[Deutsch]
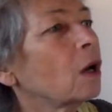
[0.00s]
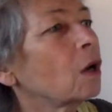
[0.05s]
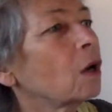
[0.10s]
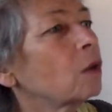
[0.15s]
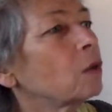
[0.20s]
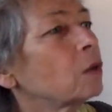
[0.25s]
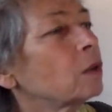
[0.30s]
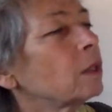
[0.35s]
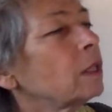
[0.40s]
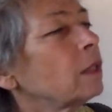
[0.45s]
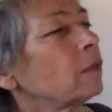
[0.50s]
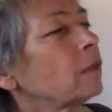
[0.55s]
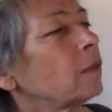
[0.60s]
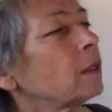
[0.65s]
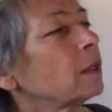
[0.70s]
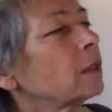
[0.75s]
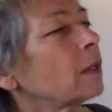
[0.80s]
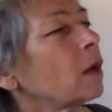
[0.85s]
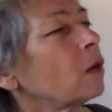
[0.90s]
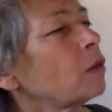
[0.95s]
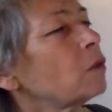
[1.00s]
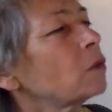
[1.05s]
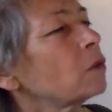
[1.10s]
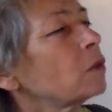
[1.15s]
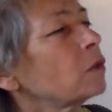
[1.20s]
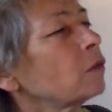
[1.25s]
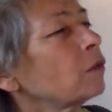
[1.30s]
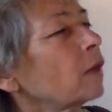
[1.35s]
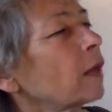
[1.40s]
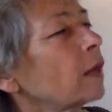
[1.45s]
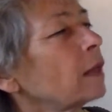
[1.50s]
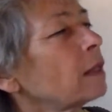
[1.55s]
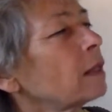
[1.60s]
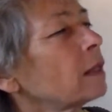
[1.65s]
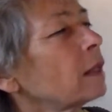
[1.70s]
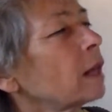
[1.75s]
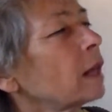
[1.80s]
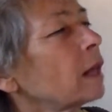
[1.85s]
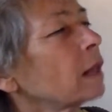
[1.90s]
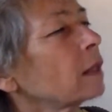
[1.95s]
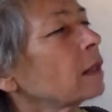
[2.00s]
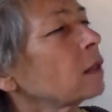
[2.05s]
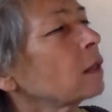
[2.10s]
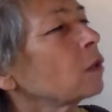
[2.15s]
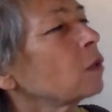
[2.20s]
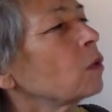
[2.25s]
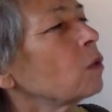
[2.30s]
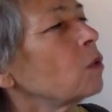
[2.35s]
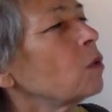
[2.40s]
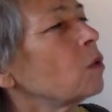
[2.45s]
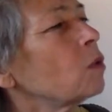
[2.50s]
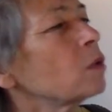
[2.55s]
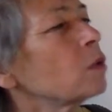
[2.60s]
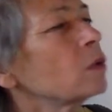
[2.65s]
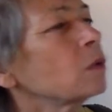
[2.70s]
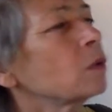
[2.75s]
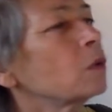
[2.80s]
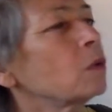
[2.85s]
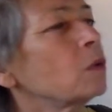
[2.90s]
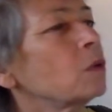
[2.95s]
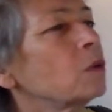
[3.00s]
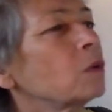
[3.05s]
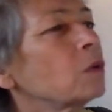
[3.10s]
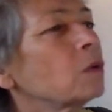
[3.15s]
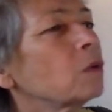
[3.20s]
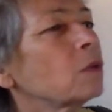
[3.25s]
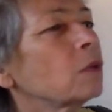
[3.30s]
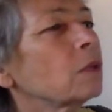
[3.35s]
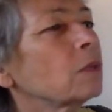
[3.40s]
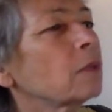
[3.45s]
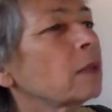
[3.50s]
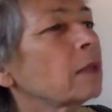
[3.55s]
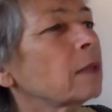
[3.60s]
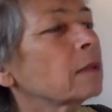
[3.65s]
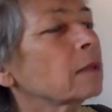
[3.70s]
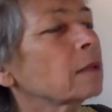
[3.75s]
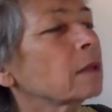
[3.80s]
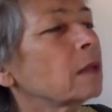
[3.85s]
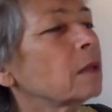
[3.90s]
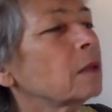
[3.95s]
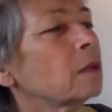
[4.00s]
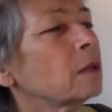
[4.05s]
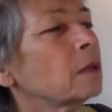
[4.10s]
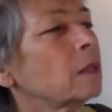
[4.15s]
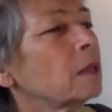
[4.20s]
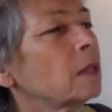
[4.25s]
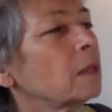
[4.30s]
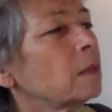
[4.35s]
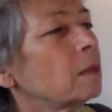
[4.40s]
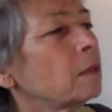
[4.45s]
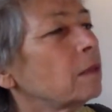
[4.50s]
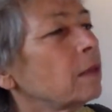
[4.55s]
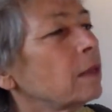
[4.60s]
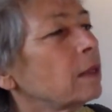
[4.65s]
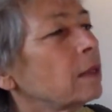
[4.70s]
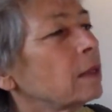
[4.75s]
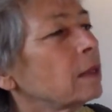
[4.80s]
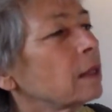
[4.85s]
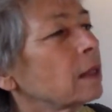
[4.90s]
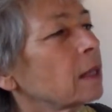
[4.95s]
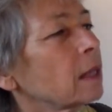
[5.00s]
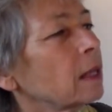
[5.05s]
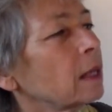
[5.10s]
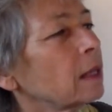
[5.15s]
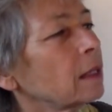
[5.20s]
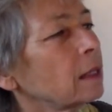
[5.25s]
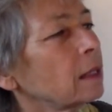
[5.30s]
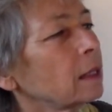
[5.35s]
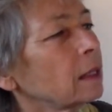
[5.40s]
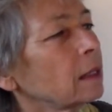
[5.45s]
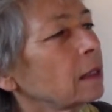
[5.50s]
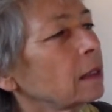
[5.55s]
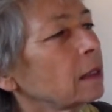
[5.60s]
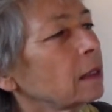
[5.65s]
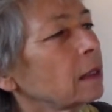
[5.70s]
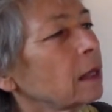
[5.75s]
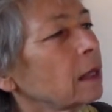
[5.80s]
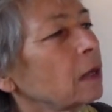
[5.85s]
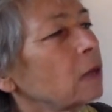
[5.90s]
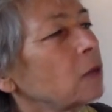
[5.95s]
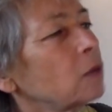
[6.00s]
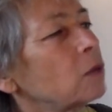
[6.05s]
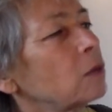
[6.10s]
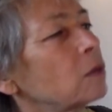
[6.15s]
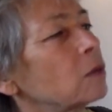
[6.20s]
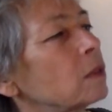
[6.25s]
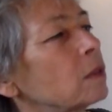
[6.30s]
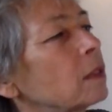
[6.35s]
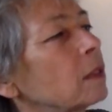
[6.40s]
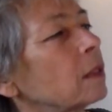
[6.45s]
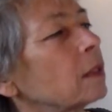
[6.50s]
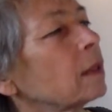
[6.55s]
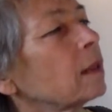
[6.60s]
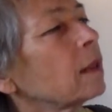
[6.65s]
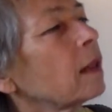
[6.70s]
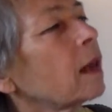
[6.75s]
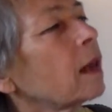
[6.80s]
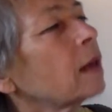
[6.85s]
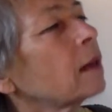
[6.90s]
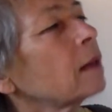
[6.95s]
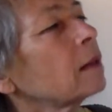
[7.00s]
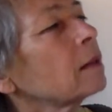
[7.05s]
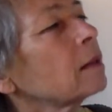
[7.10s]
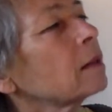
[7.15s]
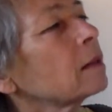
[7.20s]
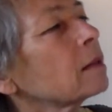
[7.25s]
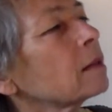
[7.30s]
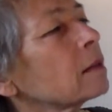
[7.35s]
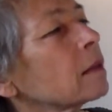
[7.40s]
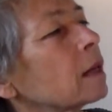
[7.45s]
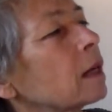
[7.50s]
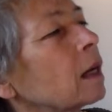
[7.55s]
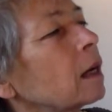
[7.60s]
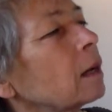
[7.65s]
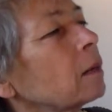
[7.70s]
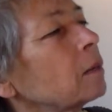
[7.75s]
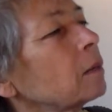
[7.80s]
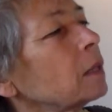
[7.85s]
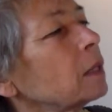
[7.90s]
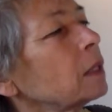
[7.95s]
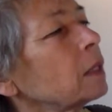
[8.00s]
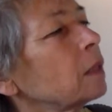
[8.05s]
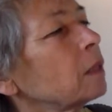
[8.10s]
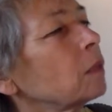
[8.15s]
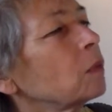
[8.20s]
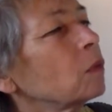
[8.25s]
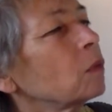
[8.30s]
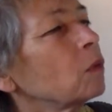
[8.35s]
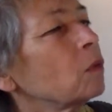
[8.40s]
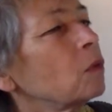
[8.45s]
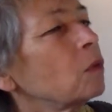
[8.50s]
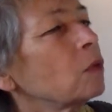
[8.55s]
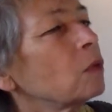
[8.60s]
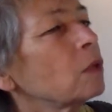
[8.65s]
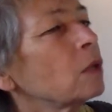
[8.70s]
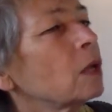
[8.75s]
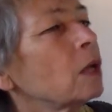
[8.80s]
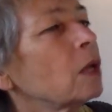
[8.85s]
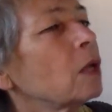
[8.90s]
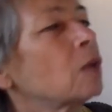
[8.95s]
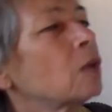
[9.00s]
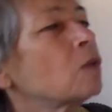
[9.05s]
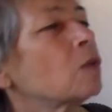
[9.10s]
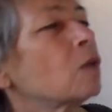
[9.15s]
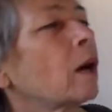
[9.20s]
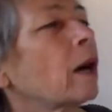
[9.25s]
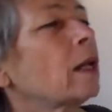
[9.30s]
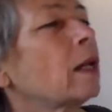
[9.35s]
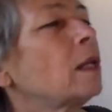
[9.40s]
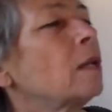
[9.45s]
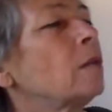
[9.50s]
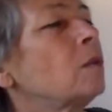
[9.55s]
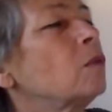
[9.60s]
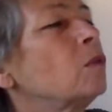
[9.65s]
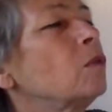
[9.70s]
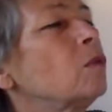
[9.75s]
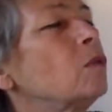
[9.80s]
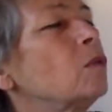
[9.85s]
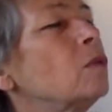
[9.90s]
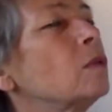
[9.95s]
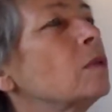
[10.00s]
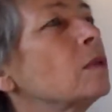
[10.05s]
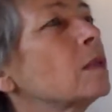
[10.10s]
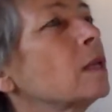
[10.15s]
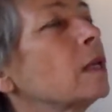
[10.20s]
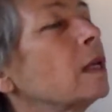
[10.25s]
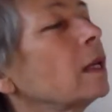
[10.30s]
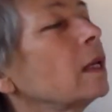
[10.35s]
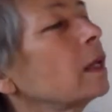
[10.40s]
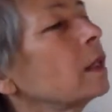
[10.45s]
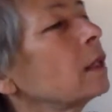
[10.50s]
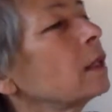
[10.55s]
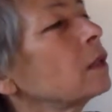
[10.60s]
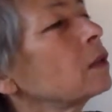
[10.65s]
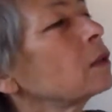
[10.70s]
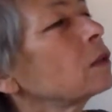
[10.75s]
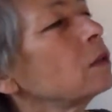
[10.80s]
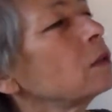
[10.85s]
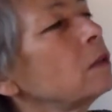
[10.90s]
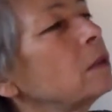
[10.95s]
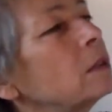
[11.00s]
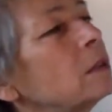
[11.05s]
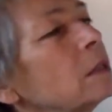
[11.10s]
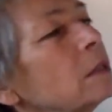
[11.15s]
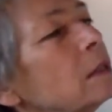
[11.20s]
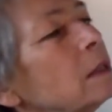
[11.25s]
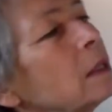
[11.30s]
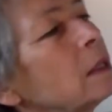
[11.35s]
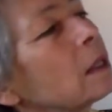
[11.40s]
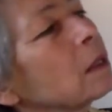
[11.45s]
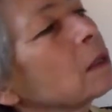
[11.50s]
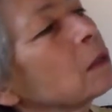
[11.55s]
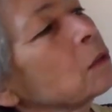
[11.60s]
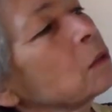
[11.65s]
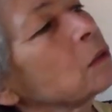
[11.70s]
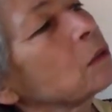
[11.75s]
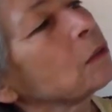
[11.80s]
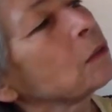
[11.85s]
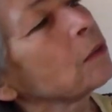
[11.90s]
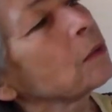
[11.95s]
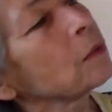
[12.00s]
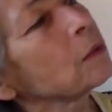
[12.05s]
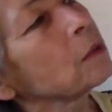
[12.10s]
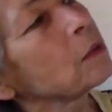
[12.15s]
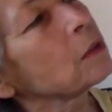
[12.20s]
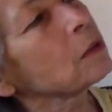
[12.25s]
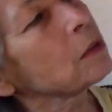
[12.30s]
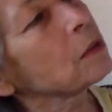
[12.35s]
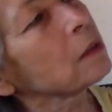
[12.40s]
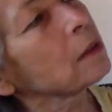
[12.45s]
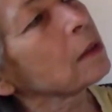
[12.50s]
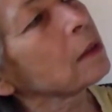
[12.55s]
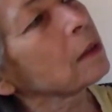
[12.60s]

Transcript: und lief in tausend feinen Adern rosenrot durch mattgraue Nebelwände, deren Grau sich langsam mit dem Rot zu einem unsäglich schönen Lilaton vermischte.